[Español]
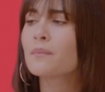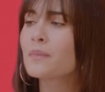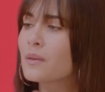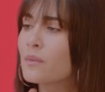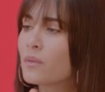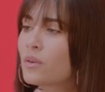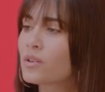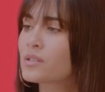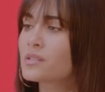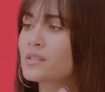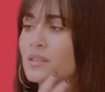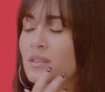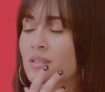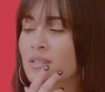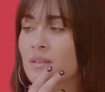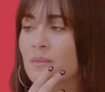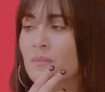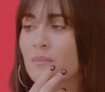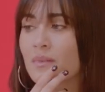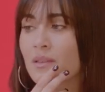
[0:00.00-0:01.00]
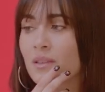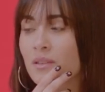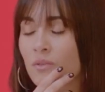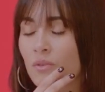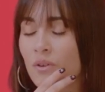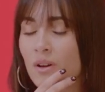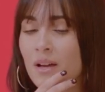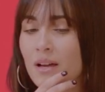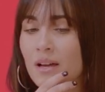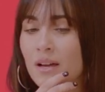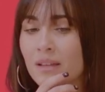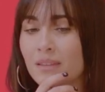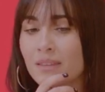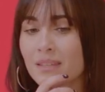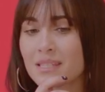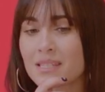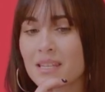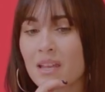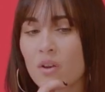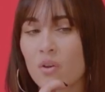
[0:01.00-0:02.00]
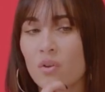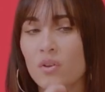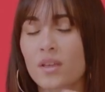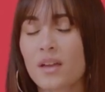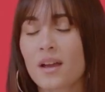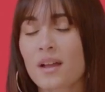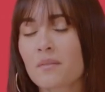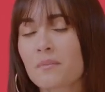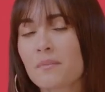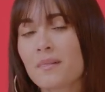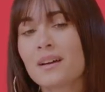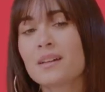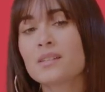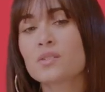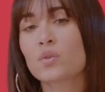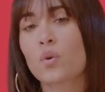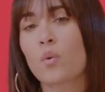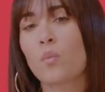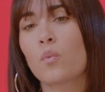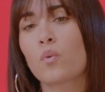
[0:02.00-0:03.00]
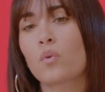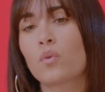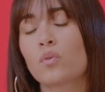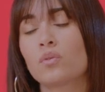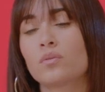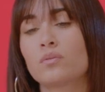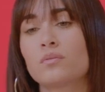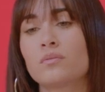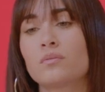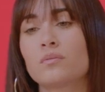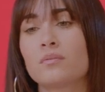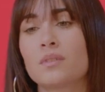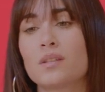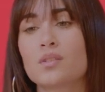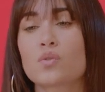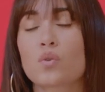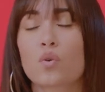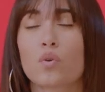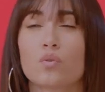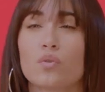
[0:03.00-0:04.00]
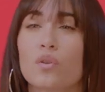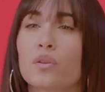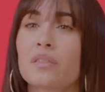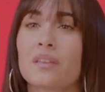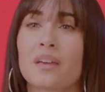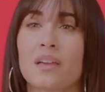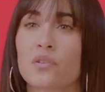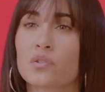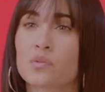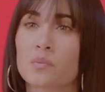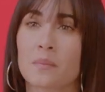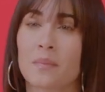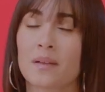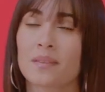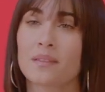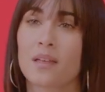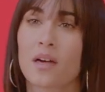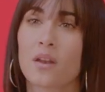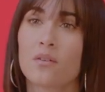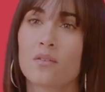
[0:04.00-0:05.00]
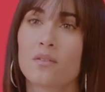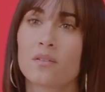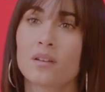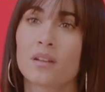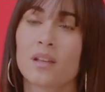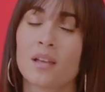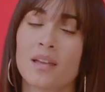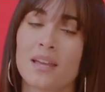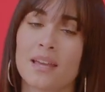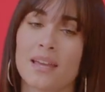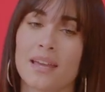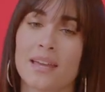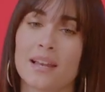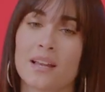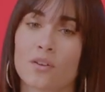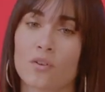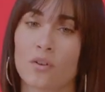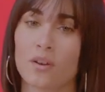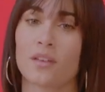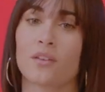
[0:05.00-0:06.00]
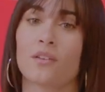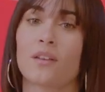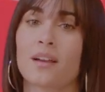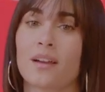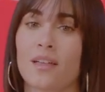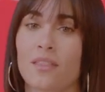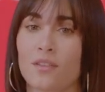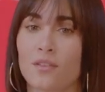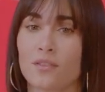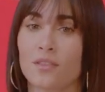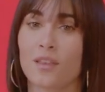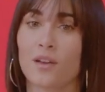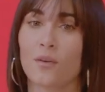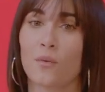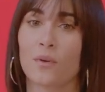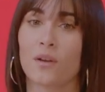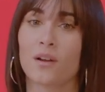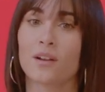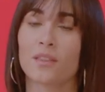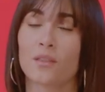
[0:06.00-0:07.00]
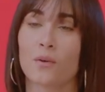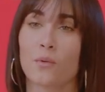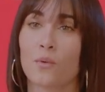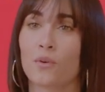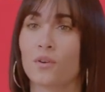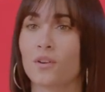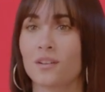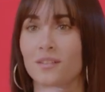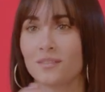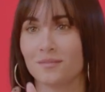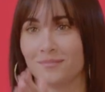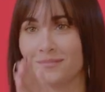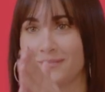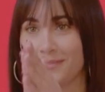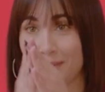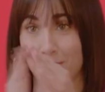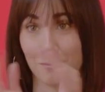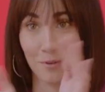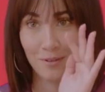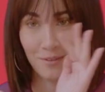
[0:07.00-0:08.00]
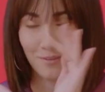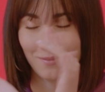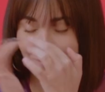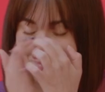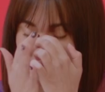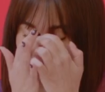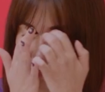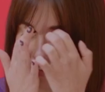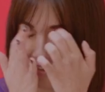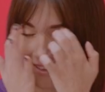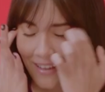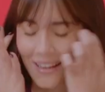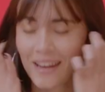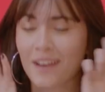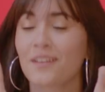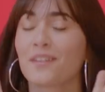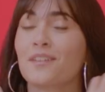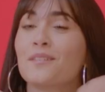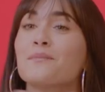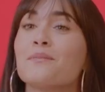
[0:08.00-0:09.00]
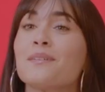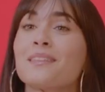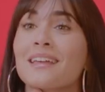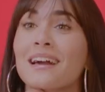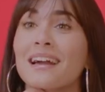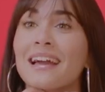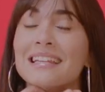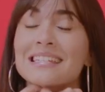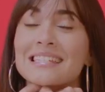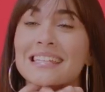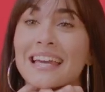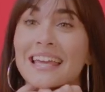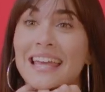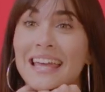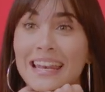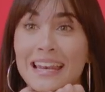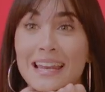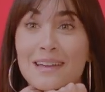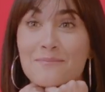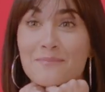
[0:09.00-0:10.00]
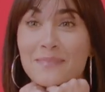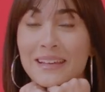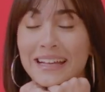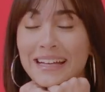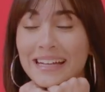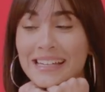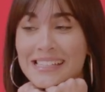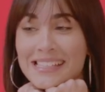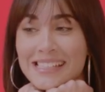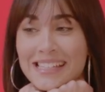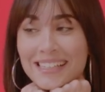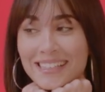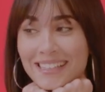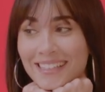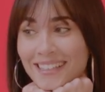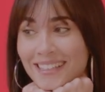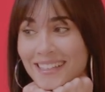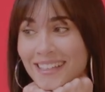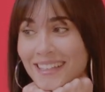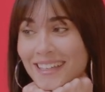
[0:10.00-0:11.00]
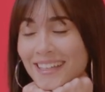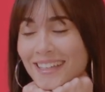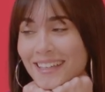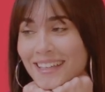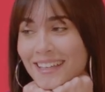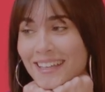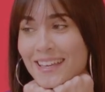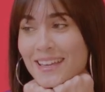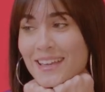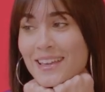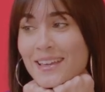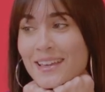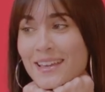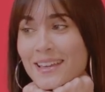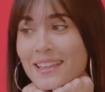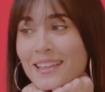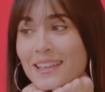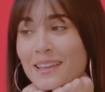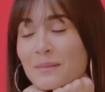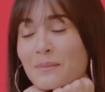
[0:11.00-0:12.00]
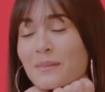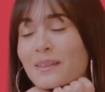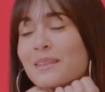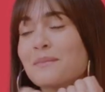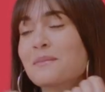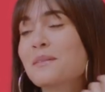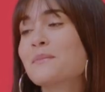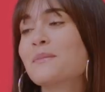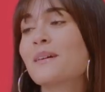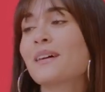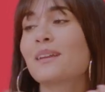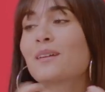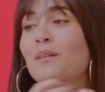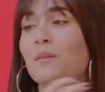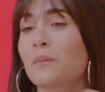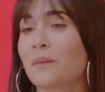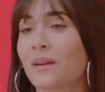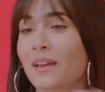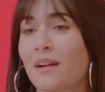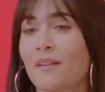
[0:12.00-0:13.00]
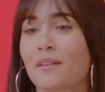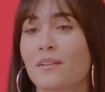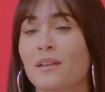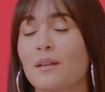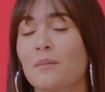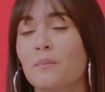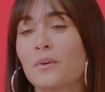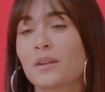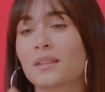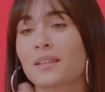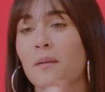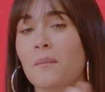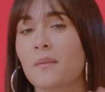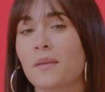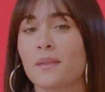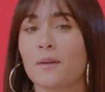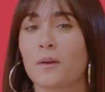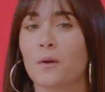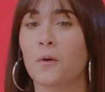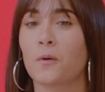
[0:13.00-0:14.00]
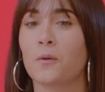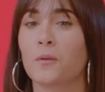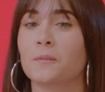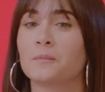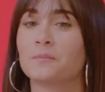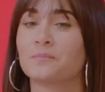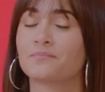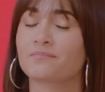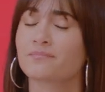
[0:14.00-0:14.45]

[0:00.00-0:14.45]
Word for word: mi voz se empezó a desarrollar más como con eso, con 12 años. Me mandaron en el colegio la canción de We Are the World y bueno, claro, yo empecé a ensayarla en mi casa y de repente mi padre como que abrió la puerta y me dijo,